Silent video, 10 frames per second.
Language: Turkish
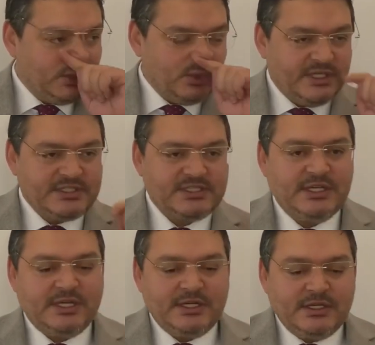
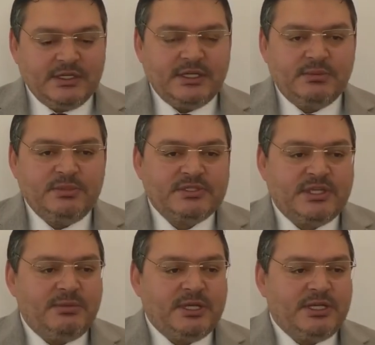Dolayısıyla e, biz
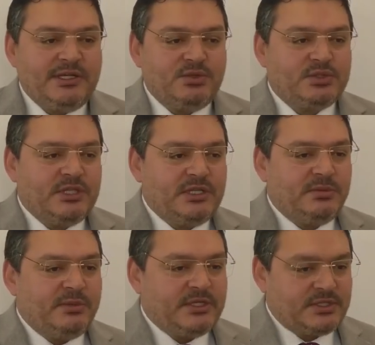emekliye
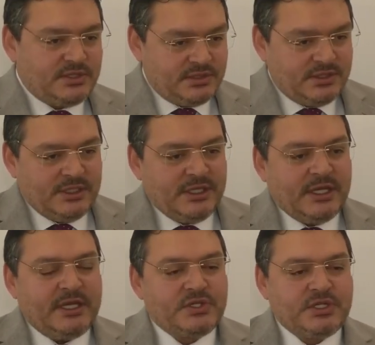%25
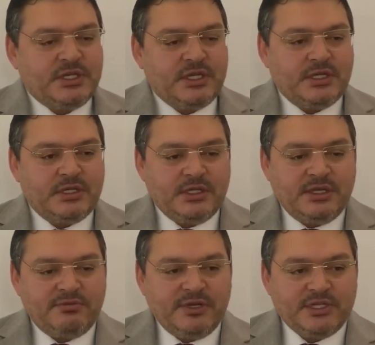her şeyi e,
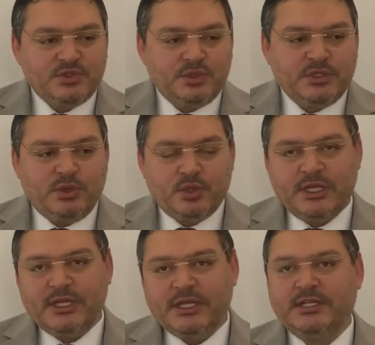enflasyonla
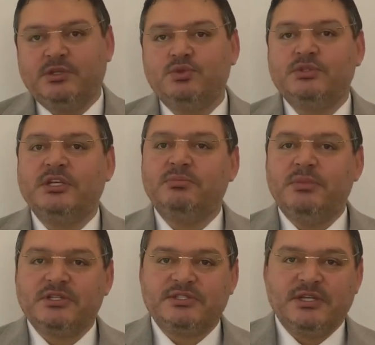oranlarken
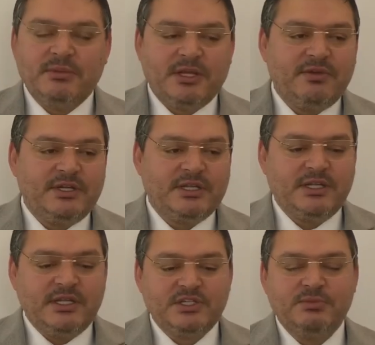%25 zamlar
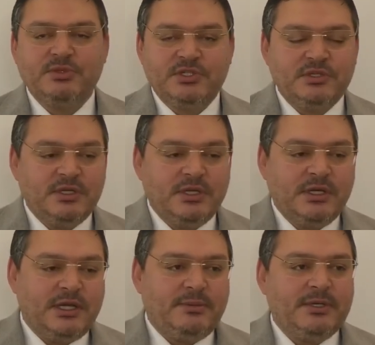verirken geçim için
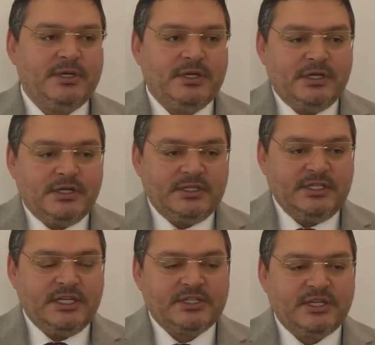ama
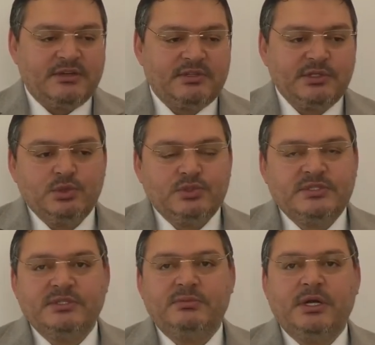diğer taraftan
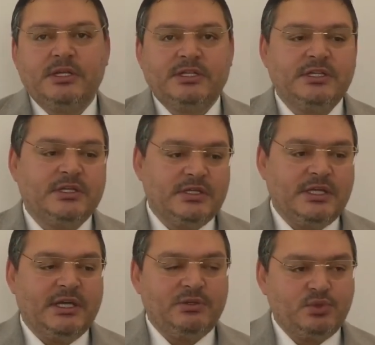126
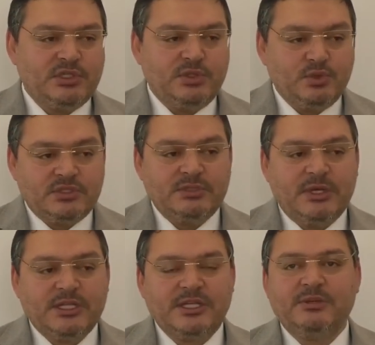yani
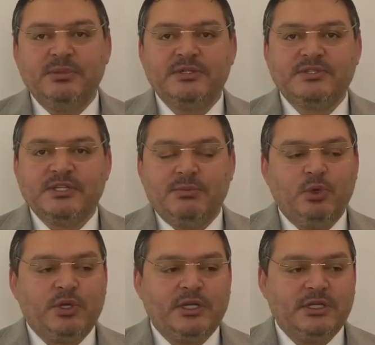%126'lık bir zam
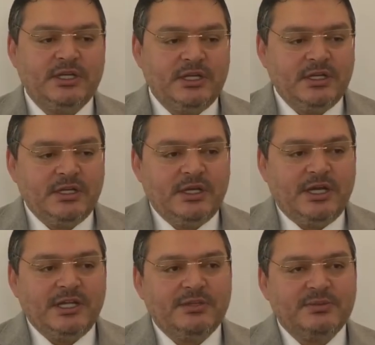oranıyla
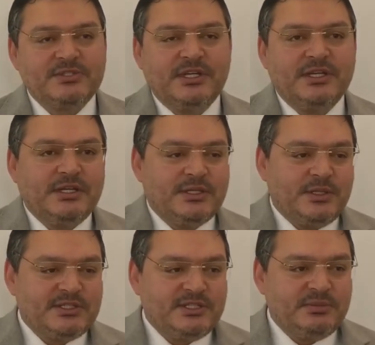halkımıza
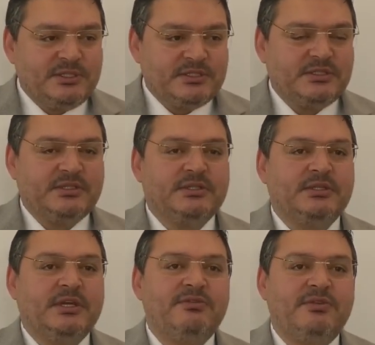nasıl bir
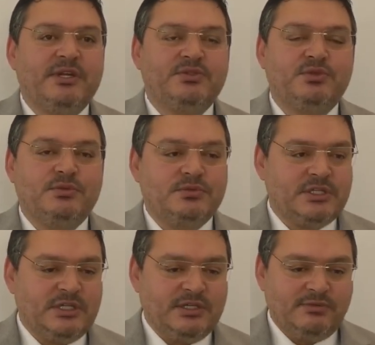e, enflasyon
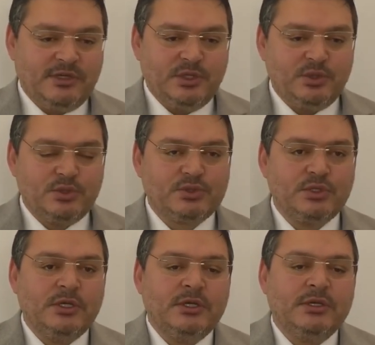şeyi veriyoruz
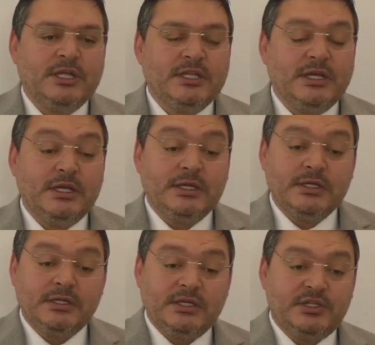ya da
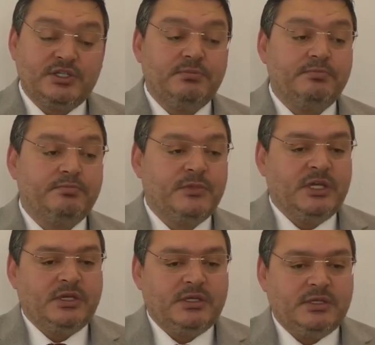e, geçim
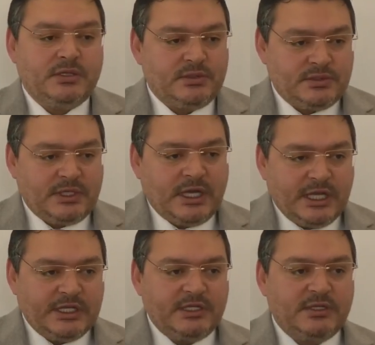e,
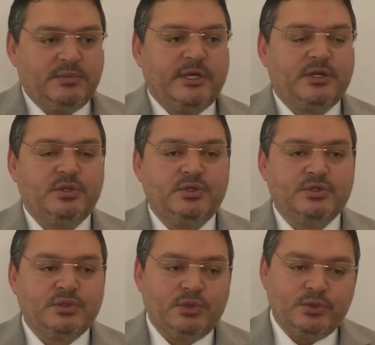alanı
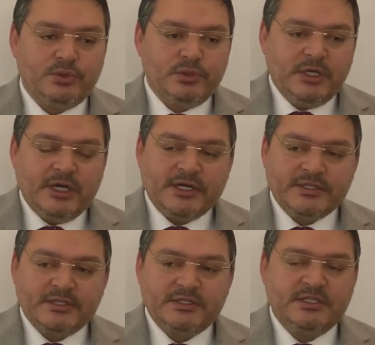bırakıyoruz. Onu
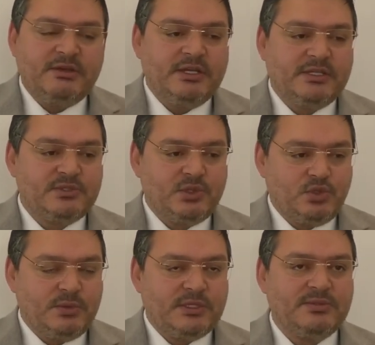artık devletimize,
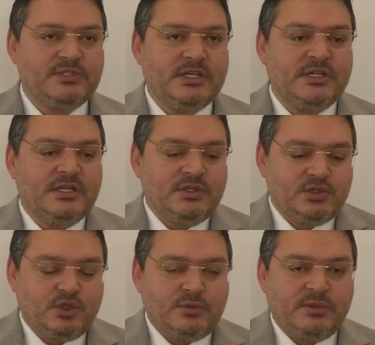hükümetimize
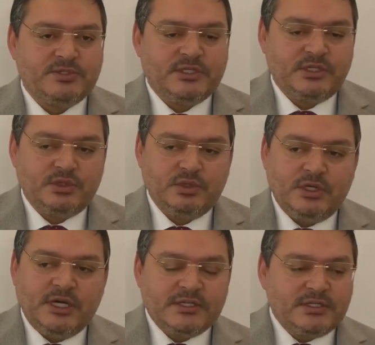sormamız
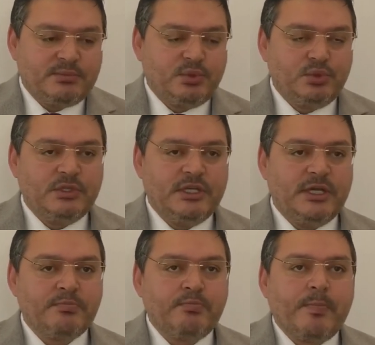gerekiyor. Artık bunun
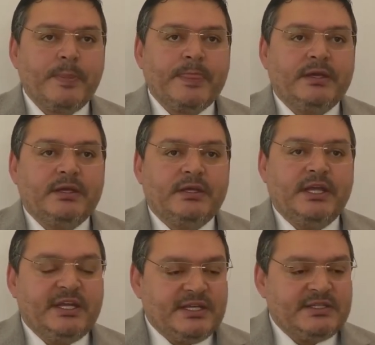da e,
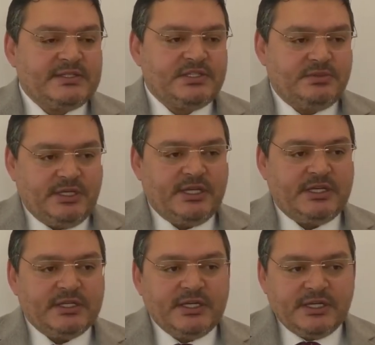erken seçim
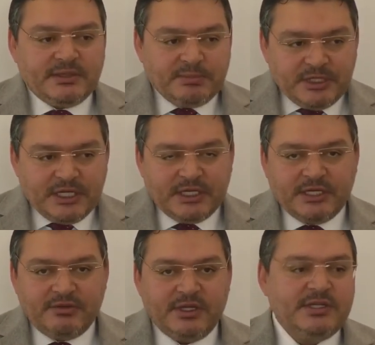ilan edilerek bir an
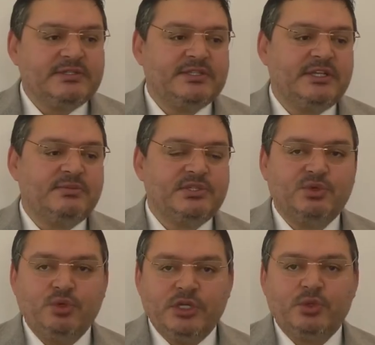evvel insanımıza
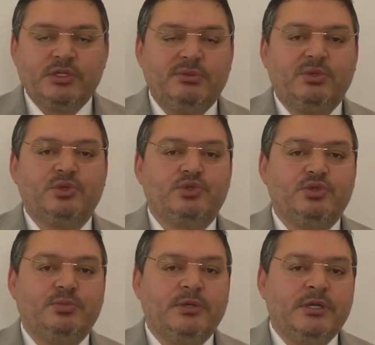güven ortamı
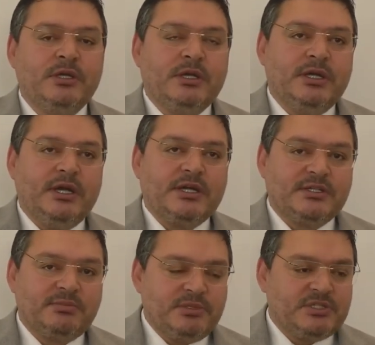oluşturup e,
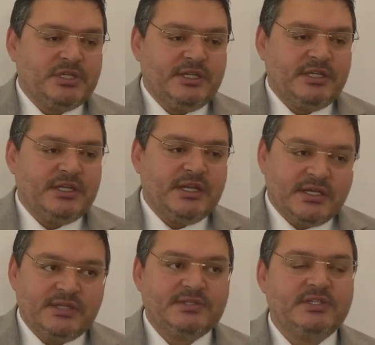artık bir şekilde
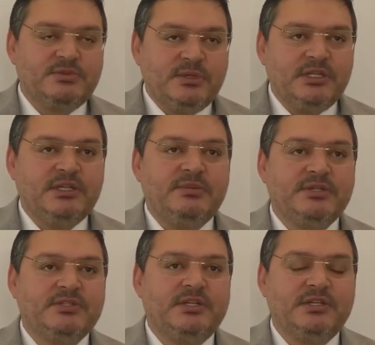erken seçime
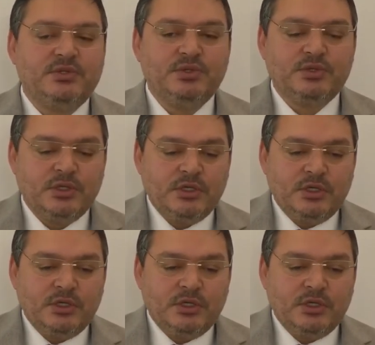gidilmesi gerekiyor.